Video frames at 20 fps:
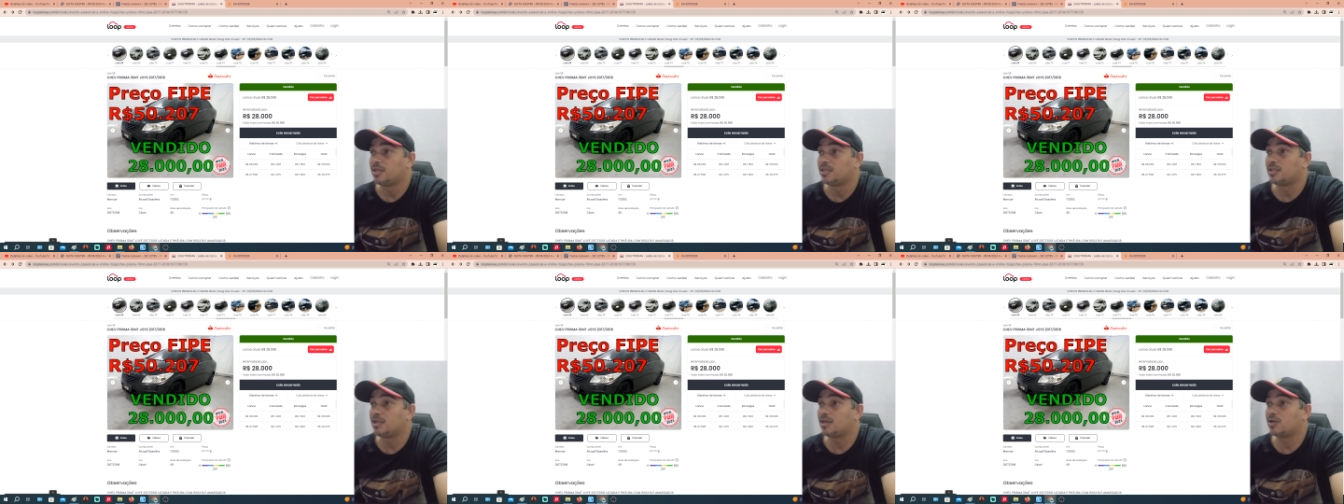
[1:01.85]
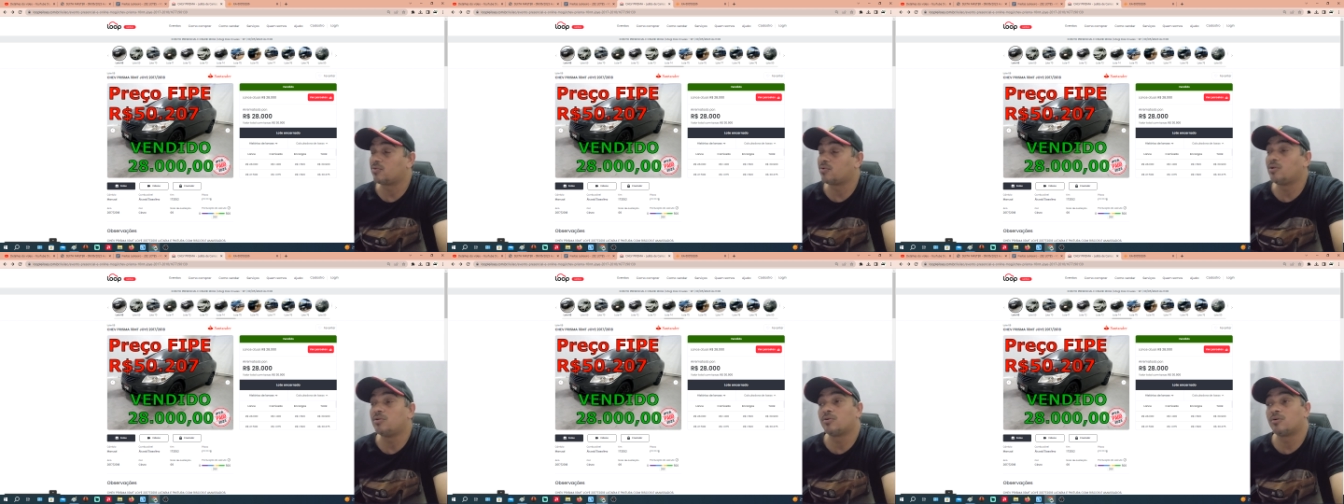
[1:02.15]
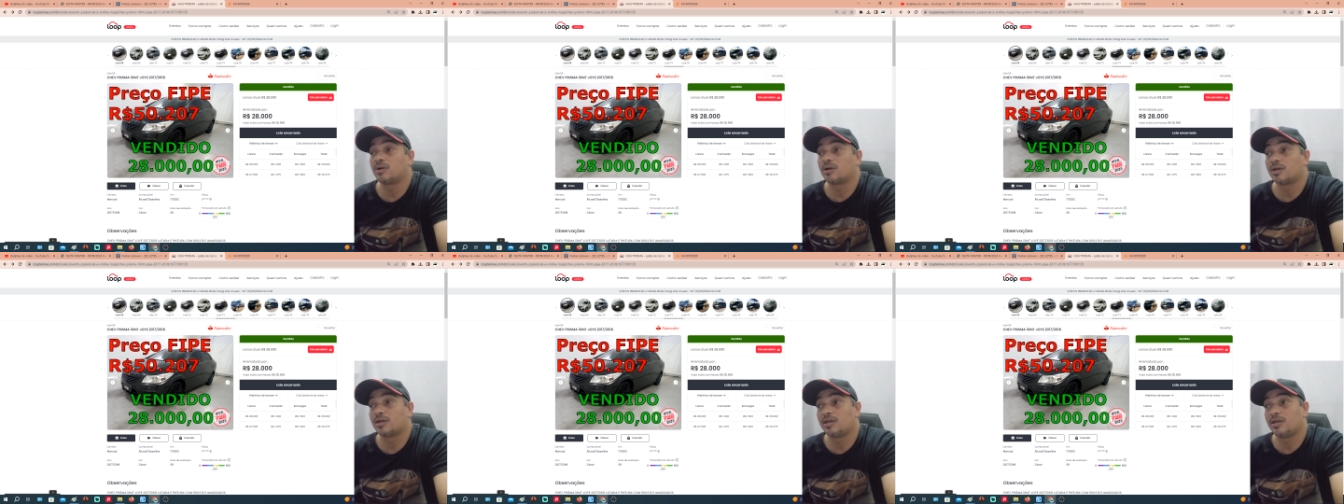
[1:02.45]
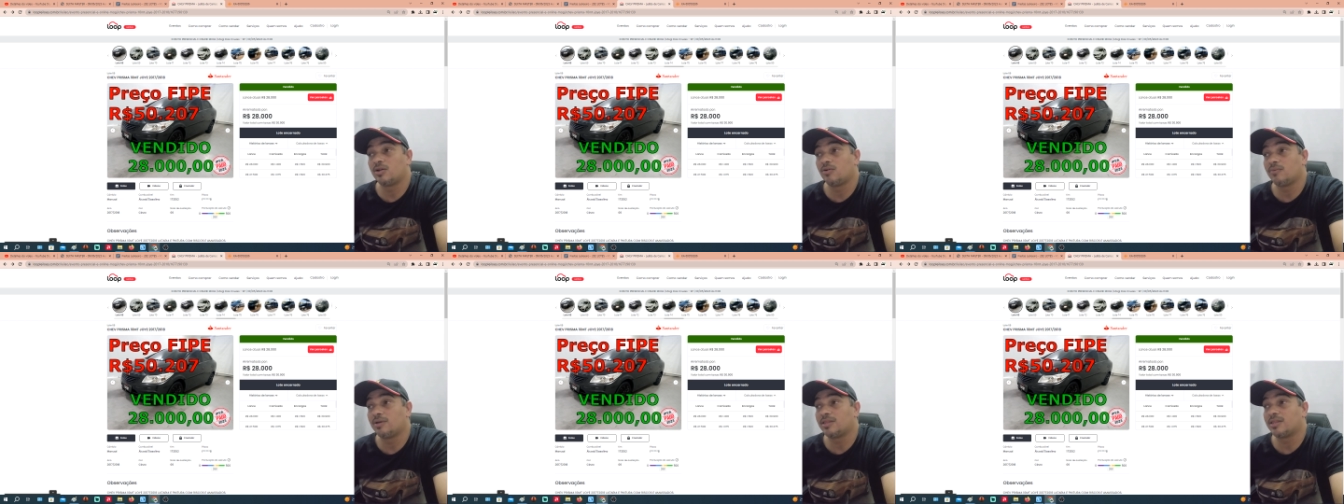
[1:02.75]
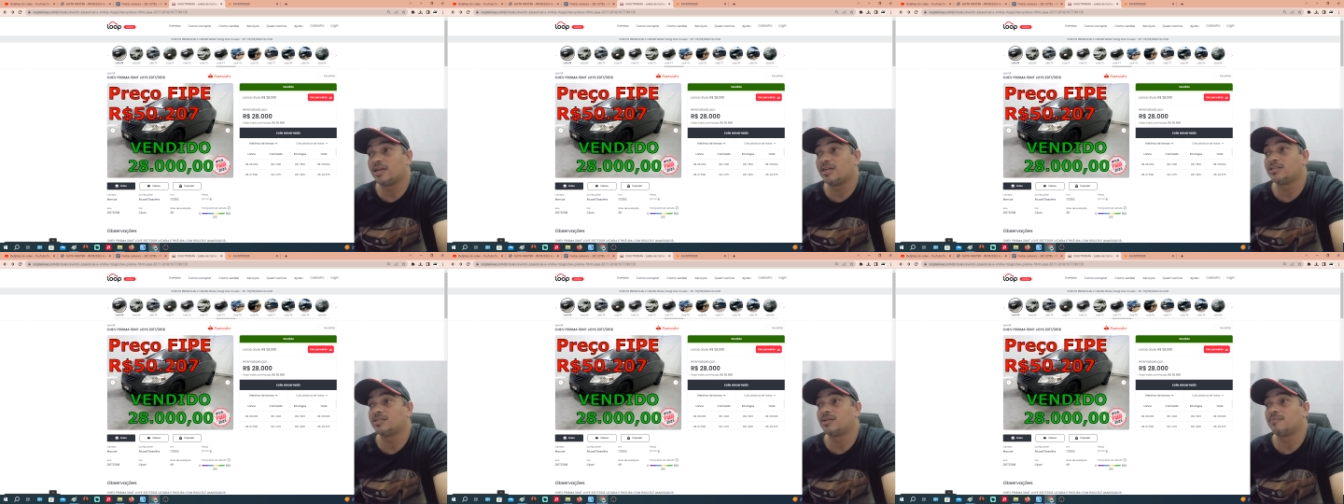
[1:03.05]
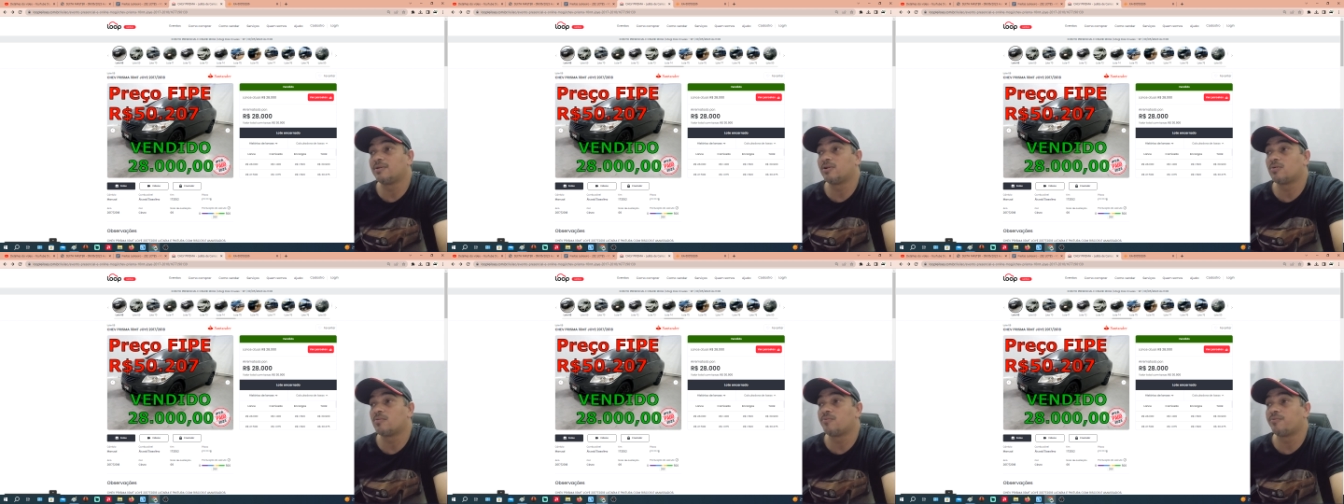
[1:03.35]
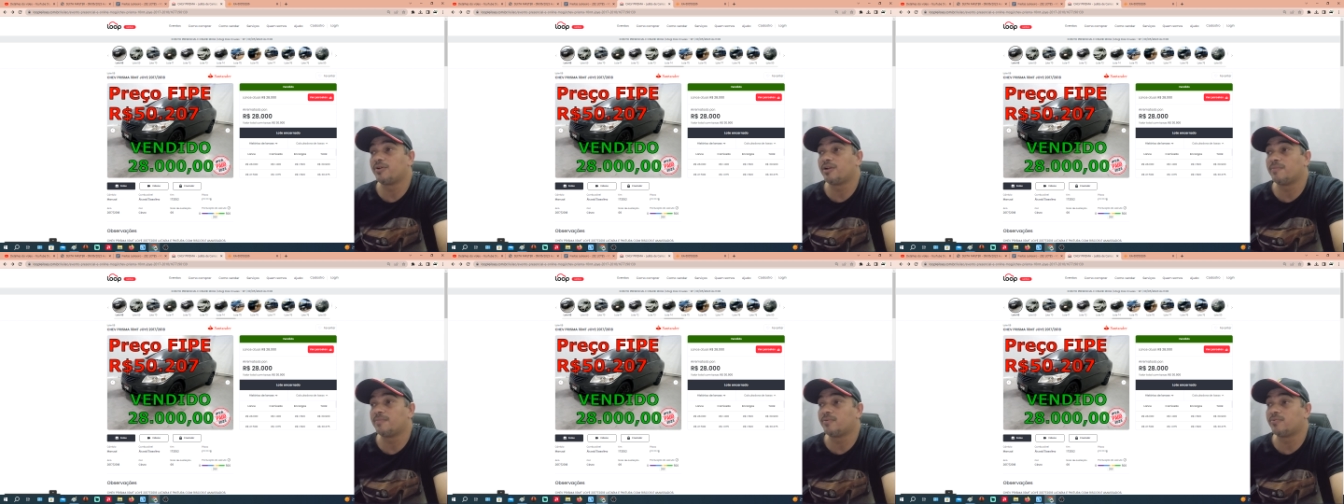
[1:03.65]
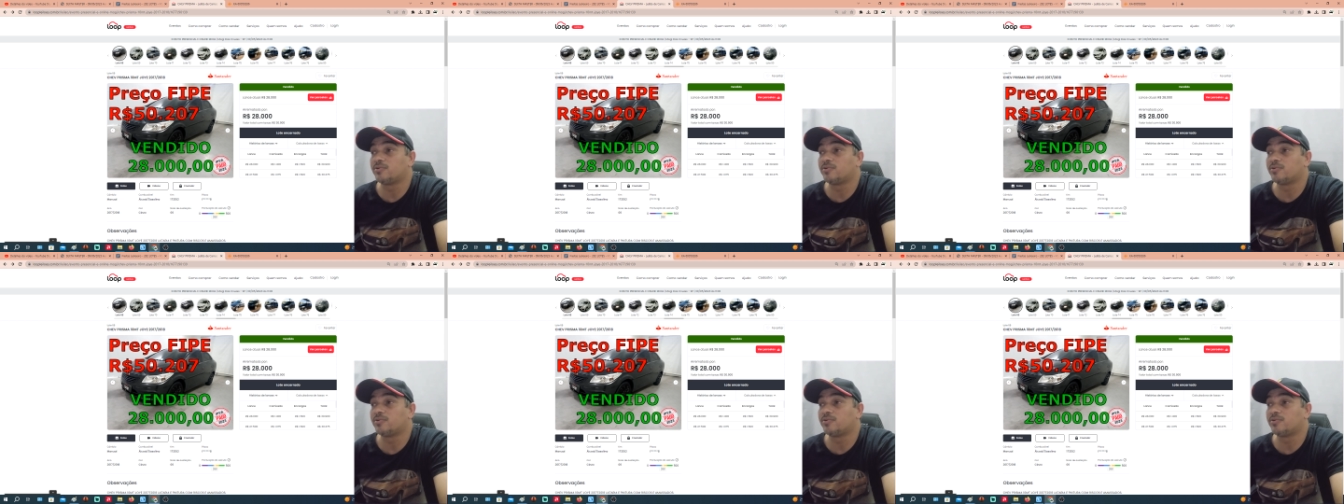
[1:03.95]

Tranquilo? Quilometragem também, como eu falei para